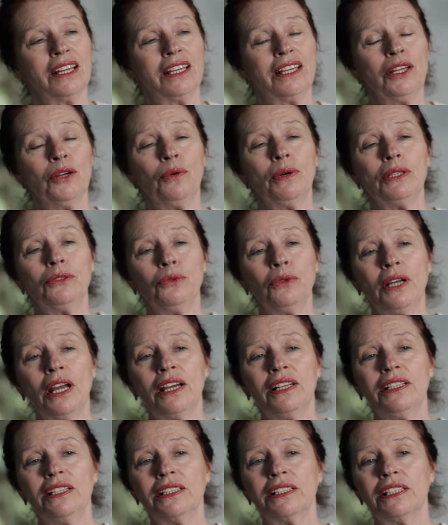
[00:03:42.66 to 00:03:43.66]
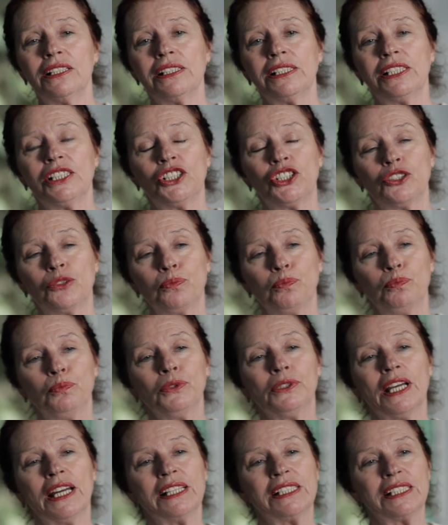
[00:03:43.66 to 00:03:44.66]
que eu adoraria que eles
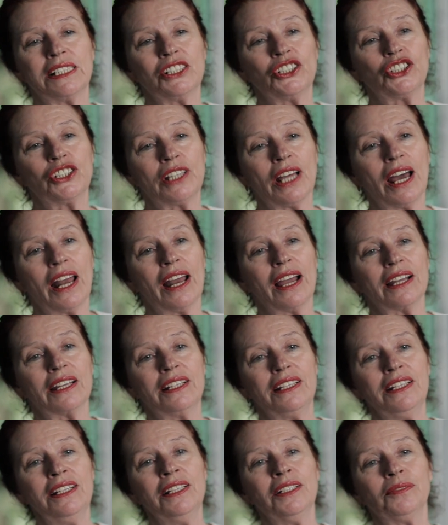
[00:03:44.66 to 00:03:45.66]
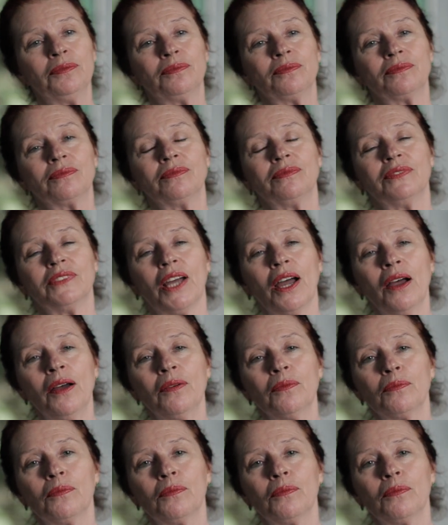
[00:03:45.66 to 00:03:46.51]
pudessem estar aqui, né?